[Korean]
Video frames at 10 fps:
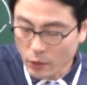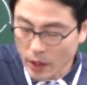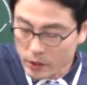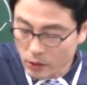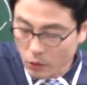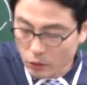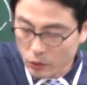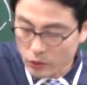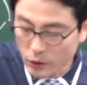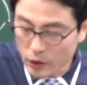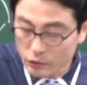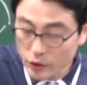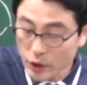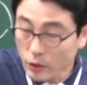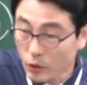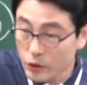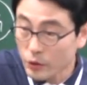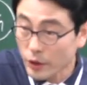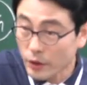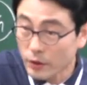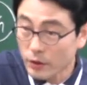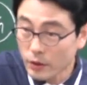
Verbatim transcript: 와서 공동 생활할 수도 있고 이 소리예요.